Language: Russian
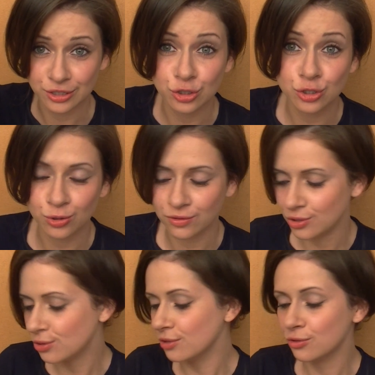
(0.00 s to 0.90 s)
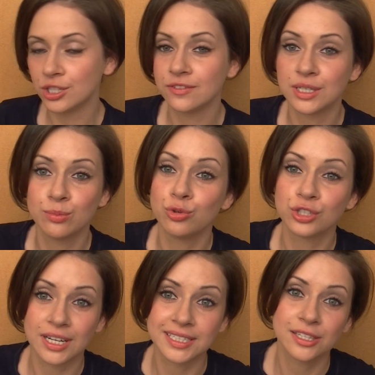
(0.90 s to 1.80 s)
дешевенькую, вот, и всем будет
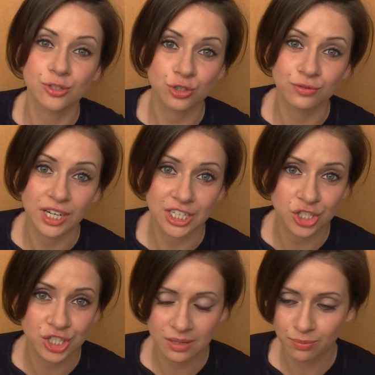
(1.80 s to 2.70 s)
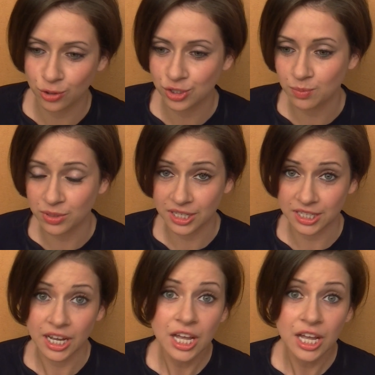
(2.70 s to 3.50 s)
казаться, что вы каждый день пьете перье.